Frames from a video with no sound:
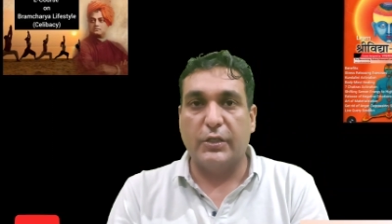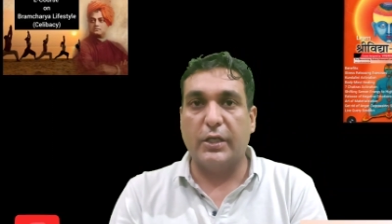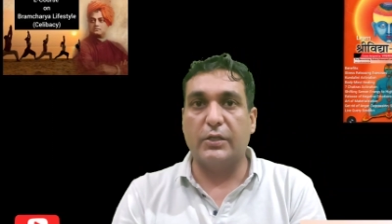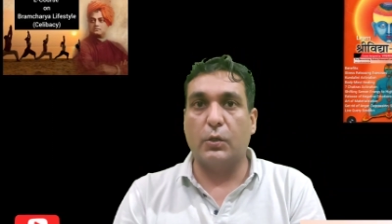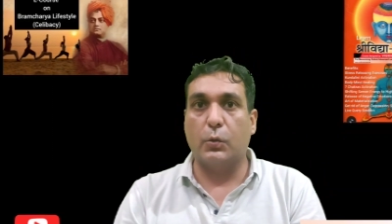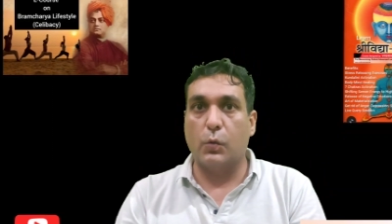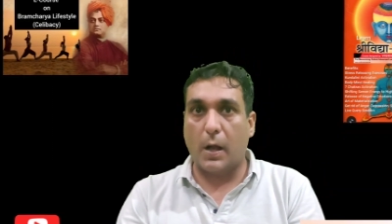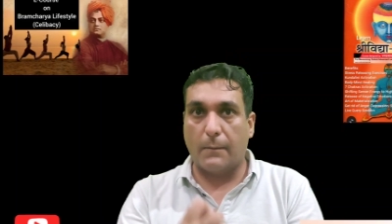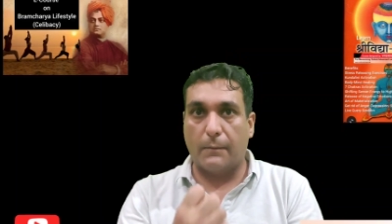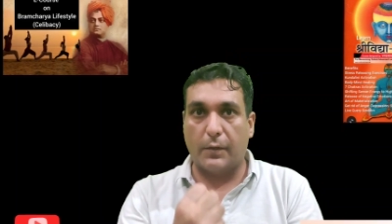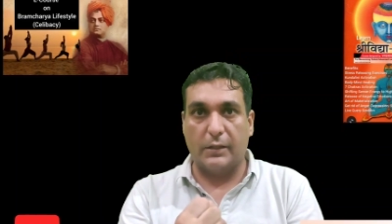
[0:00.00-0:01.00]
ये तो
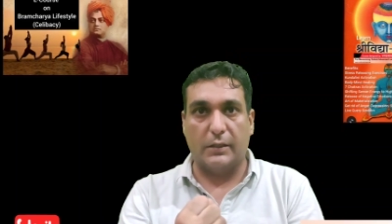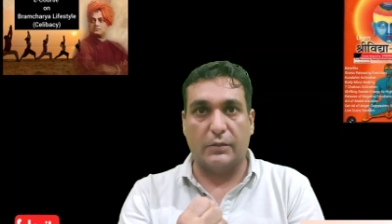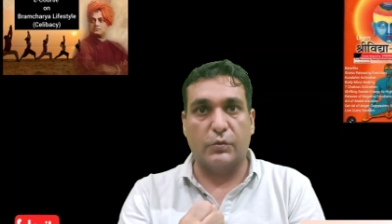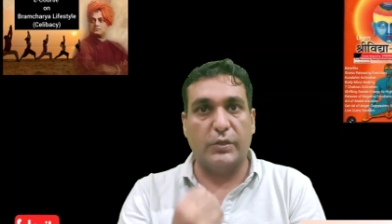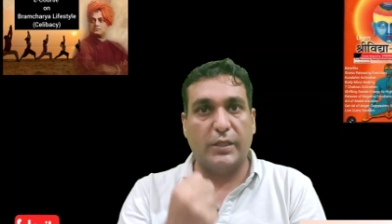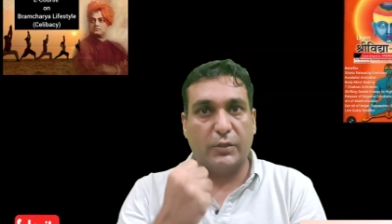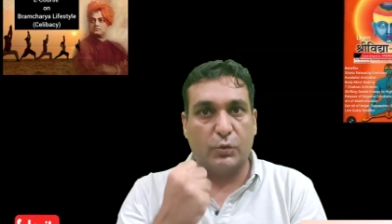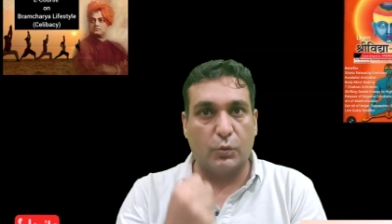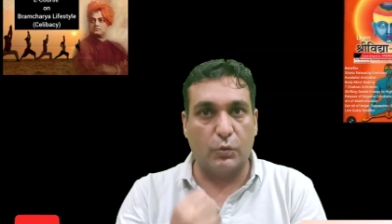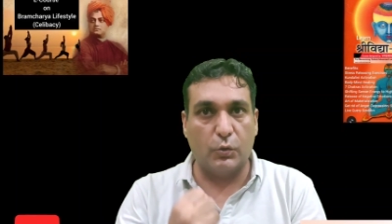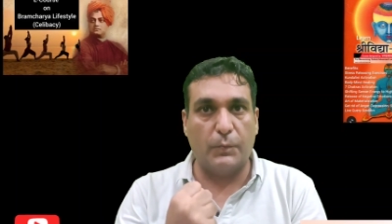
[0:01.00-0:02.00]
हुआ बल तो ये
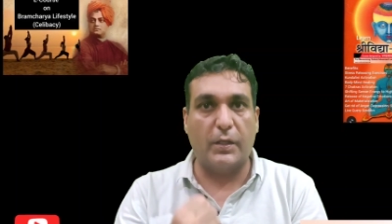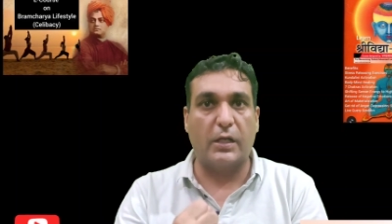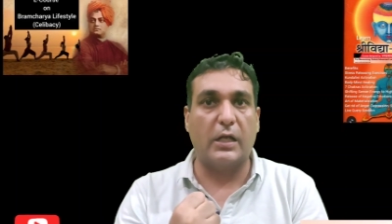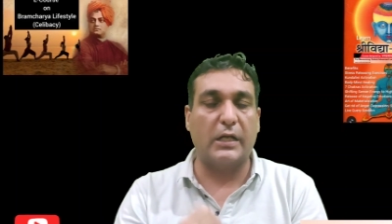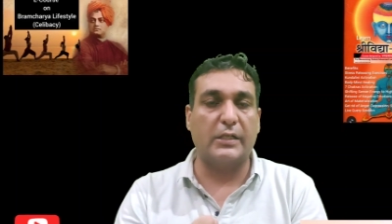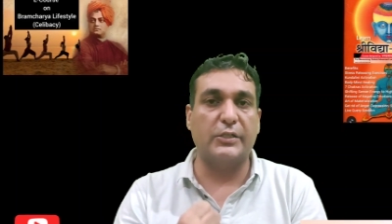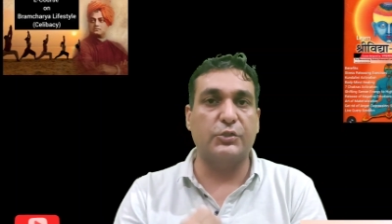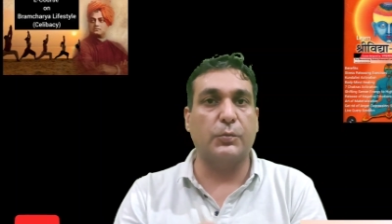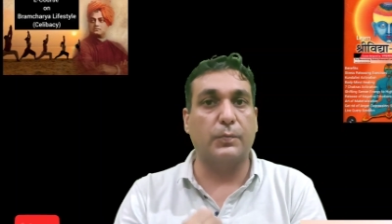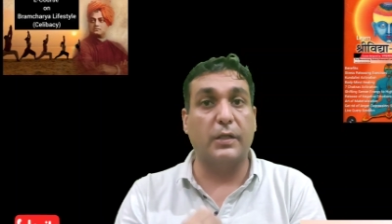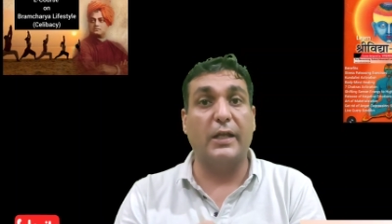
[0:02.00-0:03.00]
दोनों प्रकार के
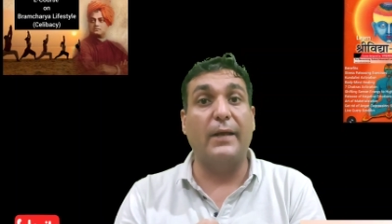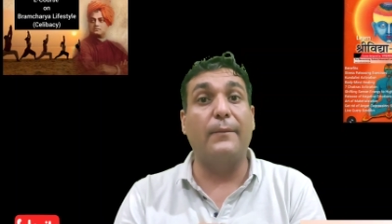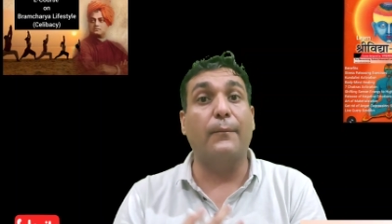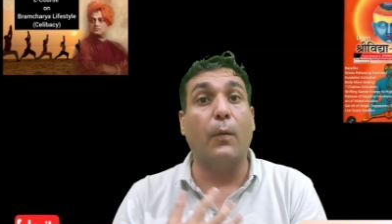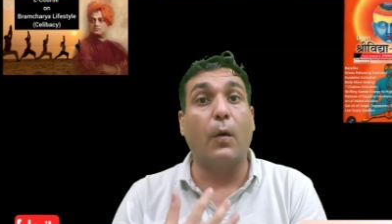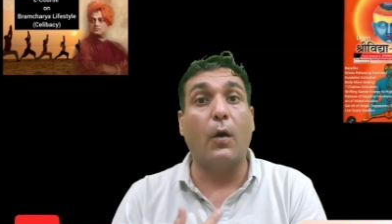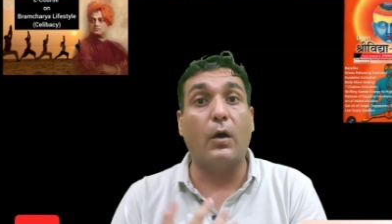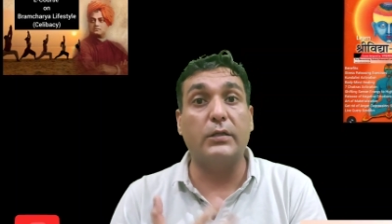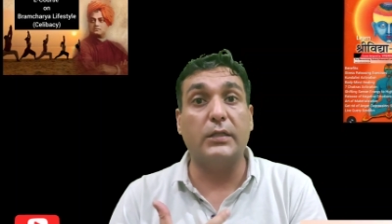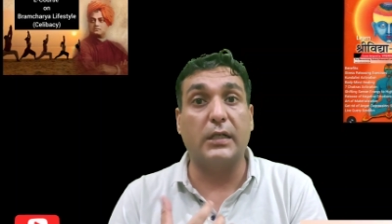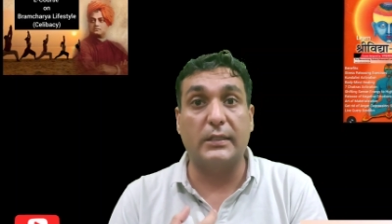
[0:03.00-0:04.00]
जो बल हैं
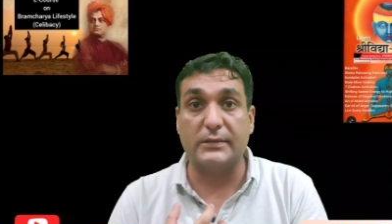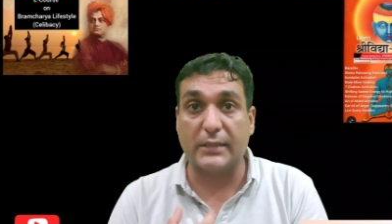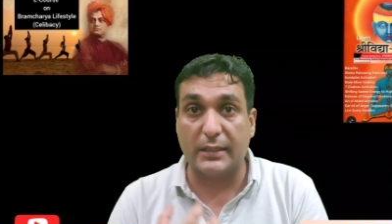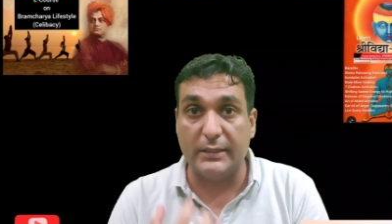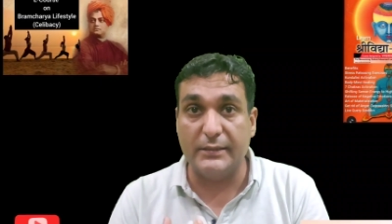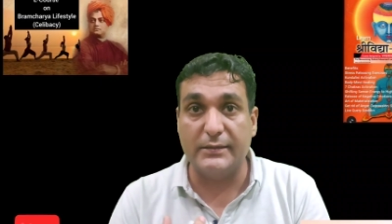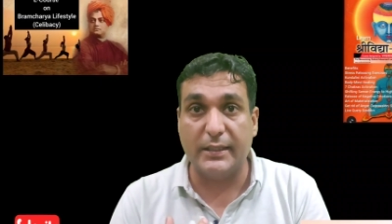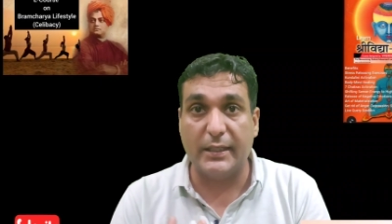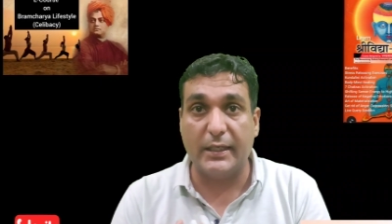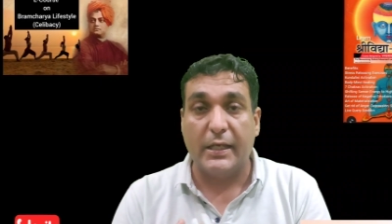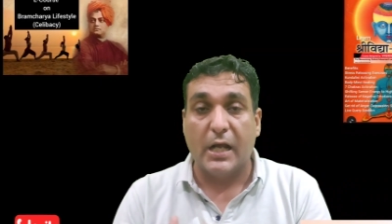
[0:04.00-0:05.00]
बहुत आसानी
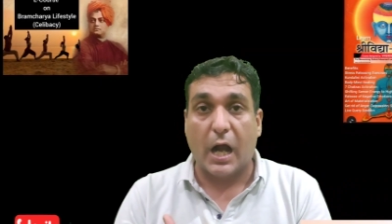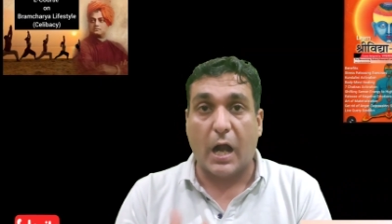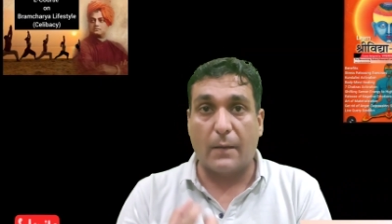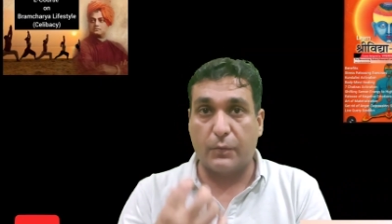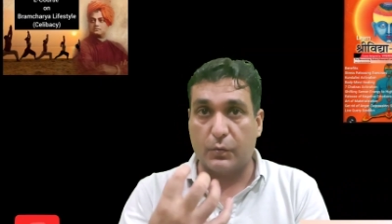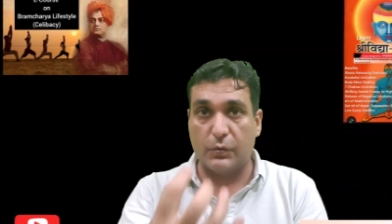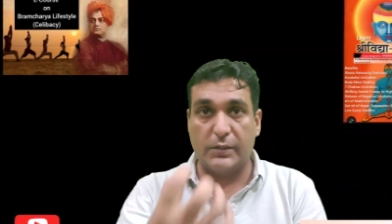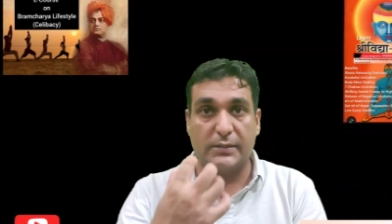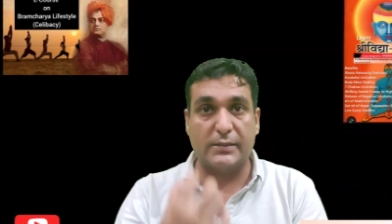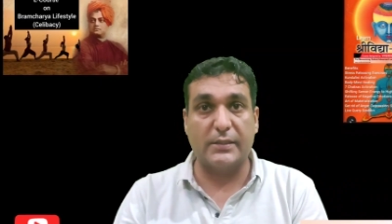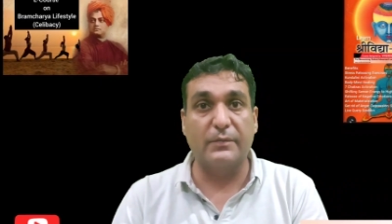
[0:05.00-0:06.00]
से आपको
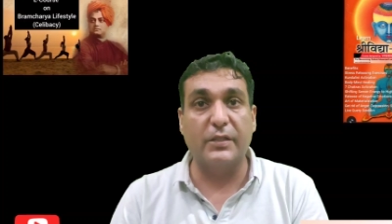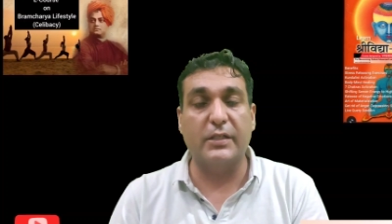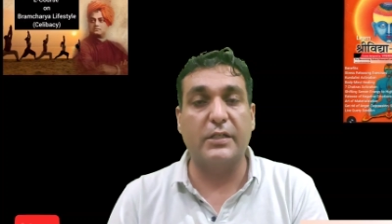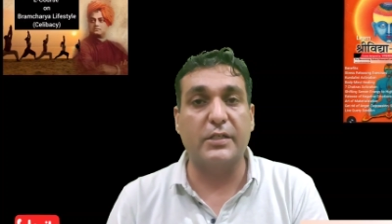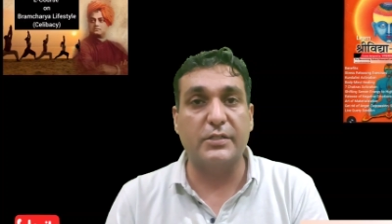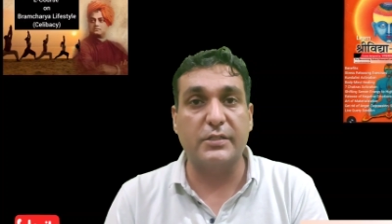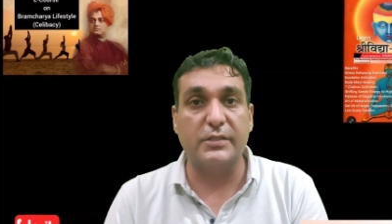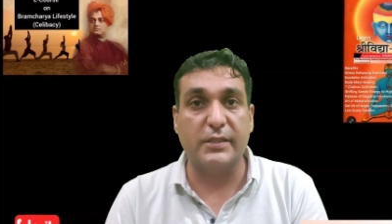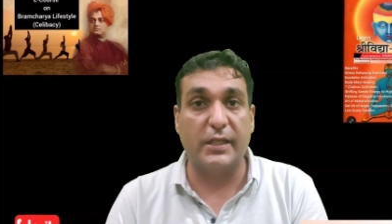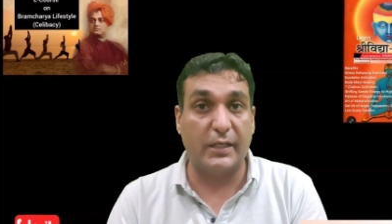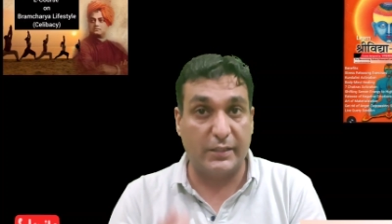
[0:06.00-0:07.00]
इस सिमिन एनर्जी
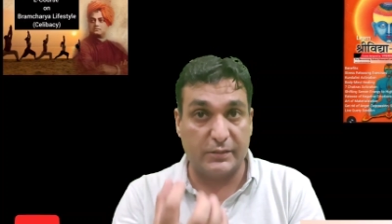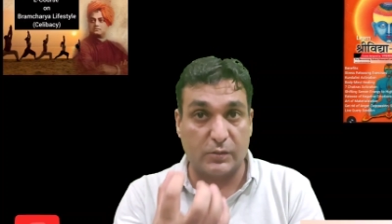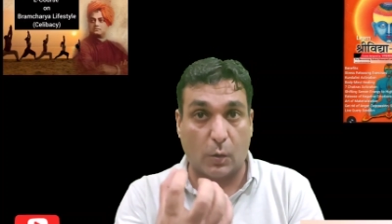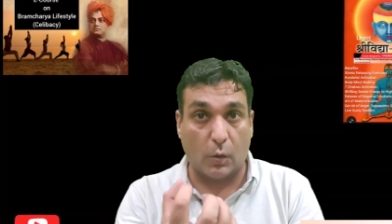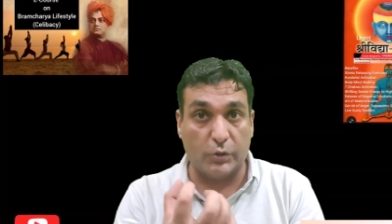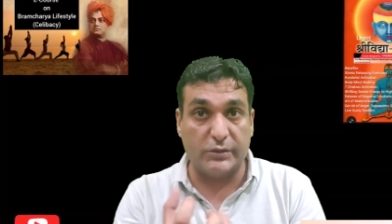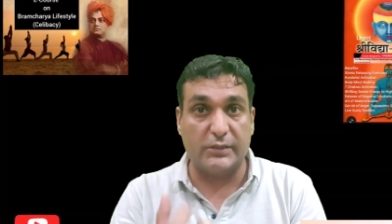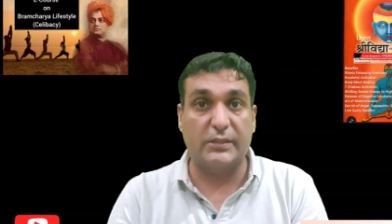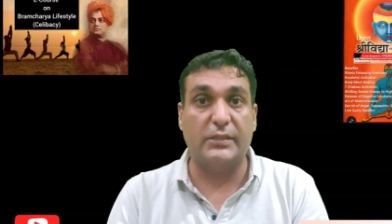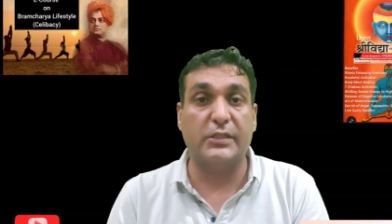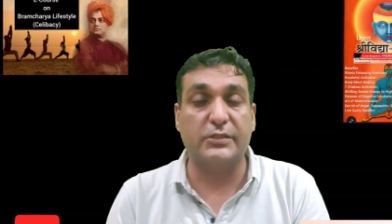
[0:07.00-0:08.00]
से इस
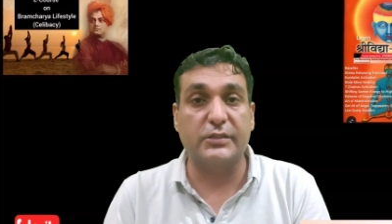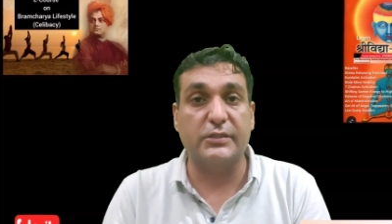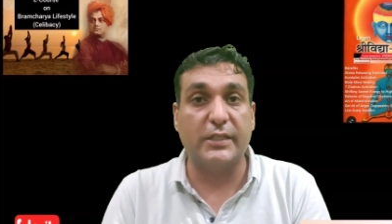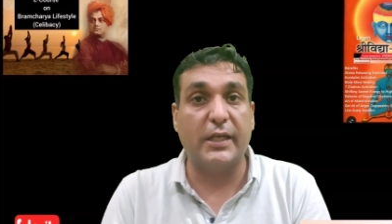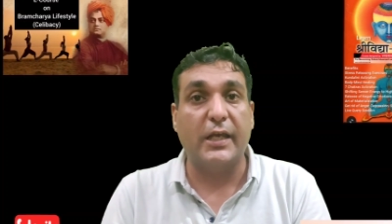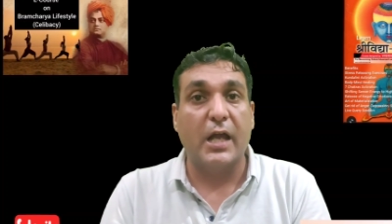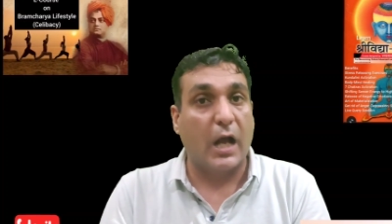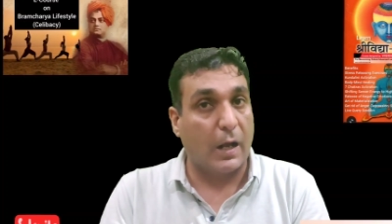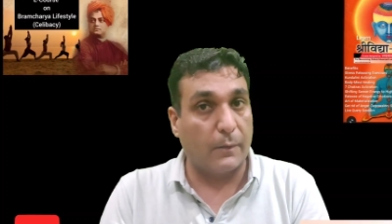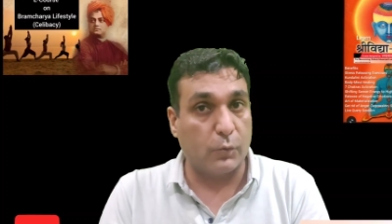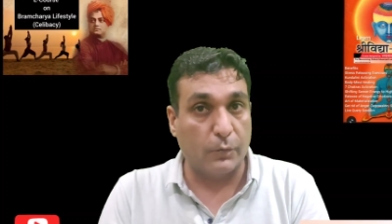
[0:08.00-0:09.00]
ओजस एनर्जी से
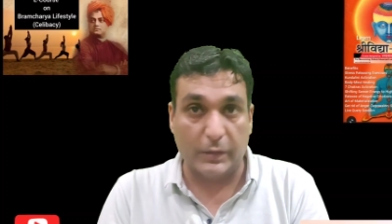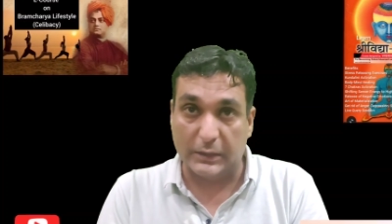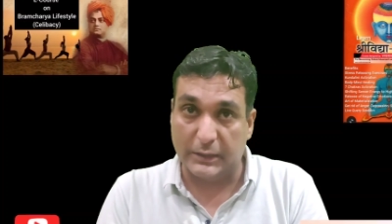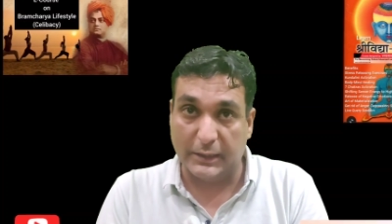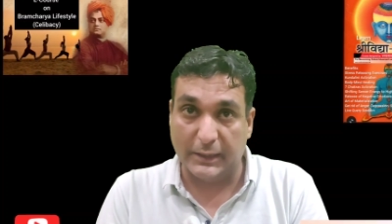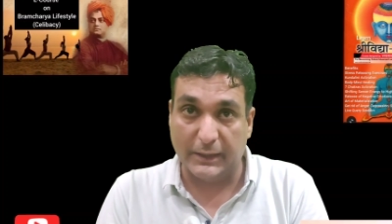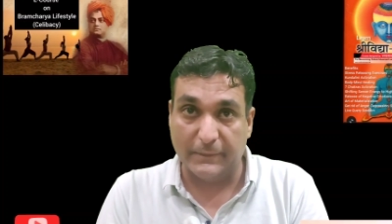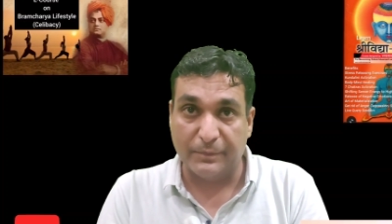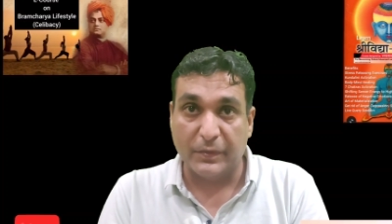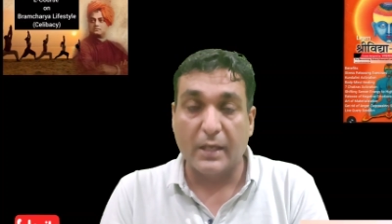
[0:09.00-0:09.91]
आपको मिलते हैं